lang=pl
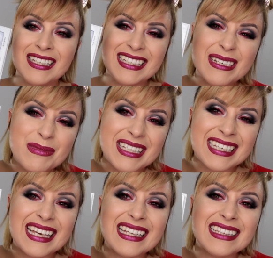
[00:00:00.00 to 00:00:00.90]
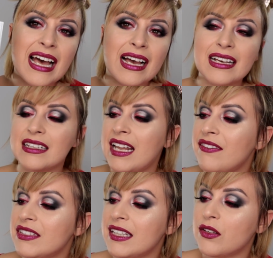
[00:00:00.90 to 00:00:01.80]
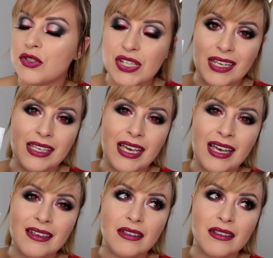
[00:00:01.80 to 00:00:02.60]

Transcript: Niemniej jednak, nawet jako cienie,